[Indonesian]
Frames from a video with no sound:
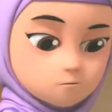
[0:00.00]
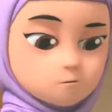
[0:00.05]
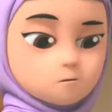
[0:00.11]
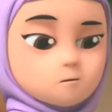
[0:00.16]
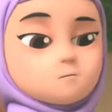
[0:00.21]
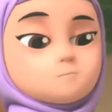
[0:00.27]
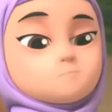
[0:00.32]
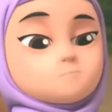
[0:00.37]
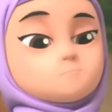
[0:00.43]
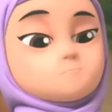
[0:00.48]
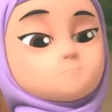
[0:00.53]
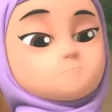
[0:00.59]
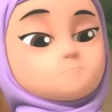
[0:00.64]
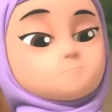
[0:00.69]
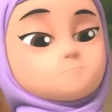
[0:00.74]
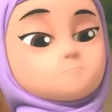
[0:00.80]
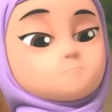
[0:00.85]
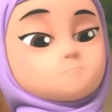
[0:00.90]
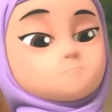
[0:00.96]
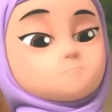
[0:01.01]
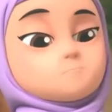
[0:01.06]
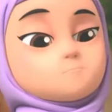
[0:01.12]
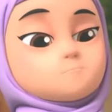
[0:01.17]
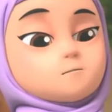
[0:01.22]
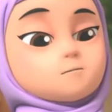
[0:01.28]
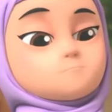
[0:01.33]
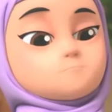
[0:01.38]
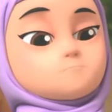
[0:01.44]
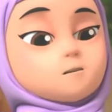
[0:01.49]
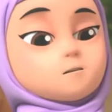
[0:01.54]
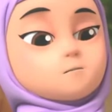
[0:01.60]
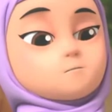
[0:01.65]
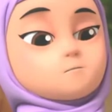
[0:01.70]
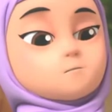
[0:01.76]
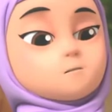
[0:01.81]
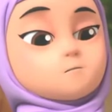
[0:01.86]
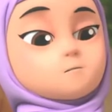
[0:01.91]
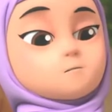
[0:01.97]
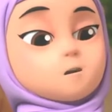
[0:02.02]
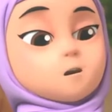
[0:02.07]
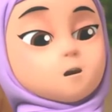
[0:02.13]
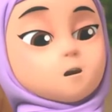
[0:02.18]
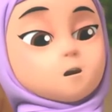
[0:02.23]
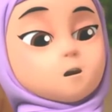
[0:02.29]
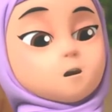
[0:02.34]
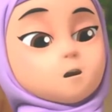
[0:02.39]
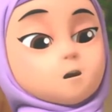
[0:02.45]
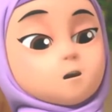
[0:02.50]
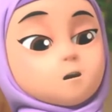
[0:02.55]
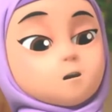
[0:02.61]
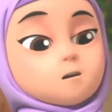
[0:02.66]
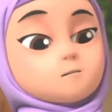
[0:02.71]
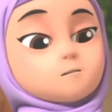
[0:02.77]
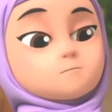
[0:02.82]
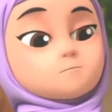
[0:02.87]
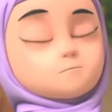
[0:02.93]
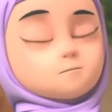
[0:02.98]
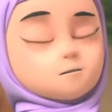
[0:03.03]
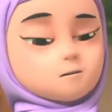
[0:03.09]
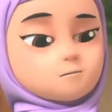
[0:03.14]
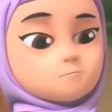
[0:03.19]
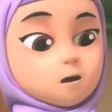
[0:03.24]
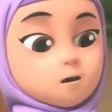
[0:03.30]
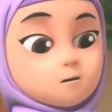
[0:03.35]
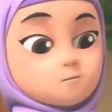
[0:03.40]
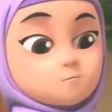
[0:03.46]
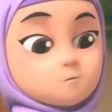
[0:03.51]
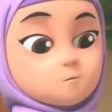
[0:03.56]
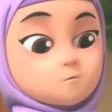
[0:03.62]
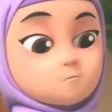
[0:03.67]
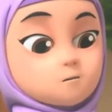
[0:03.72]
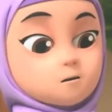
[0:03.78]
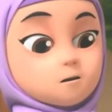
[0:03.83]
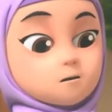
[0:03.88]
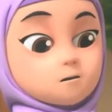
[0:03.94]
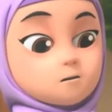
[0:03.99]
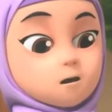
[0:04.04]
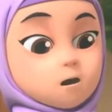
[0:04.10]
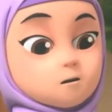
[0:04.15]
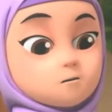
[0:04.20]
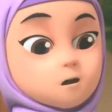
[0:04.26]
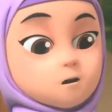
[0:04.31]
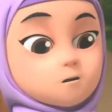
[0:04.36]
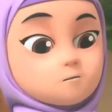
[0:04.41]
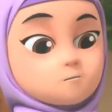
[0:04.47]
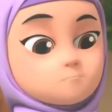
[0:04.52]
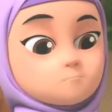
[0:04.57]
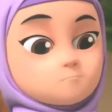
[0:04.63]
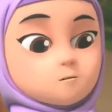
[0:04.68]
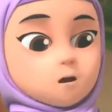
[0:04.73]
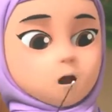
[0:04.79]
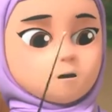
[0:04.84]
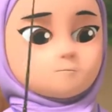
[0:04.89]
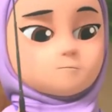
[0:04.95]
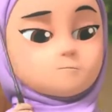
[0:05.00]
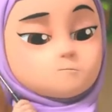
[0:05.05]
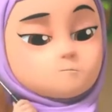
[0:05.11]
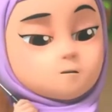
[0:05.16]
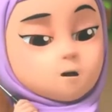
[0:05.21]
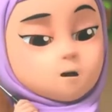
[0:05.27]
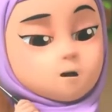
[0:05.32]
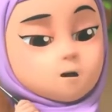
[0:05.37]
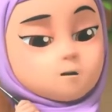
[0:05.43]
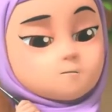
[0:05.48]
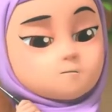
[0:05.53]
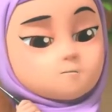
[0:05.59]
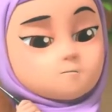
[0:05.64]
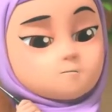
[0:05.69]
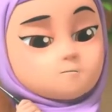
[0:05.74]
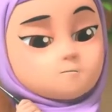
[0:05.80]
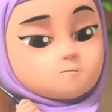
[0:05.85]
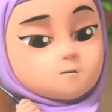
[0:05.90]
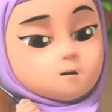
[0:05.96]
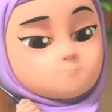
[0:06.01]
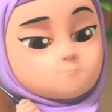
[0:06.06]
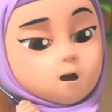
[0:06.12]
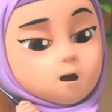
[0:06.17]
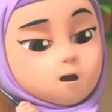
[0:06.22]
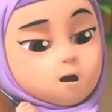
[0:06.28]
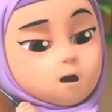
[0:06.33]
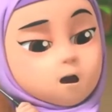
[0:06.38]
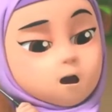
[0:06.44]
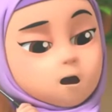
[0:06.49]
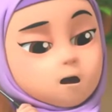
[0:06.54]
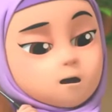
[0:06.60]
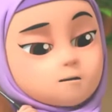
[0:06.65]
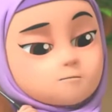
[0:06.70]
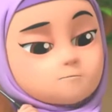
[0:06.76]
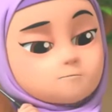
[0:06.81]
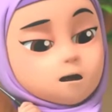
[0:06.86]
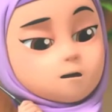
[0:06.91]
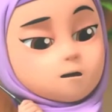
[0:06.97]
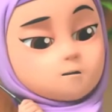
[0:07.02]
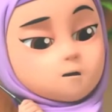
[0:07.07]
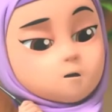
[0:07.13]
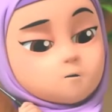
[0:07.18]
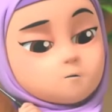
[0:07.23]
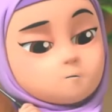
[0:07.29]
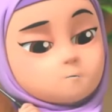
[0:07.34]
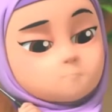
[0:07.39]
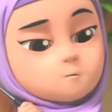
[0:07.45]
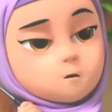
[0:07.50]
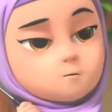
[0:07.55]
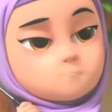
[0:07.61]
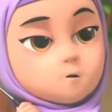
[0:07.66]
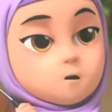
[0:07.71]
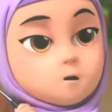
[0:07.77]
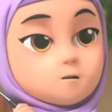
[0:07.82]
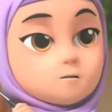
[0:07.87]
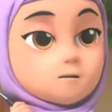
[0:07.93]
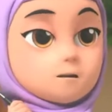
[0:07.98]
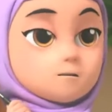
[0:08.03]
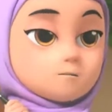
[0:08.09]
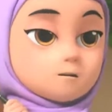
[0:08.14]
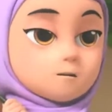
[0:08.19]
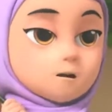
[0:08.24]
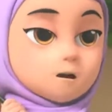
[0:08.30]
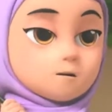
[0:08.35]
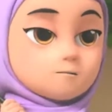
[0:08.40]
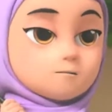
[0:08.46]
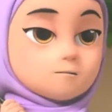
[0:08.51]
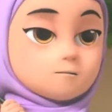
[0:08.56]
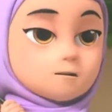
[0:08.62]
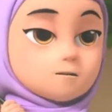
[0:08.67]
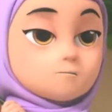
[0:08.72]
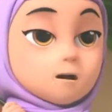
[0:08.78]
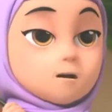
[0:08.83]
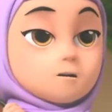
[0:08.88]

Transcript: hmm, sepertinya ini kasus kecelakaan biasa. Hmm. Apakah kita harus melaporkan ini ke kelinci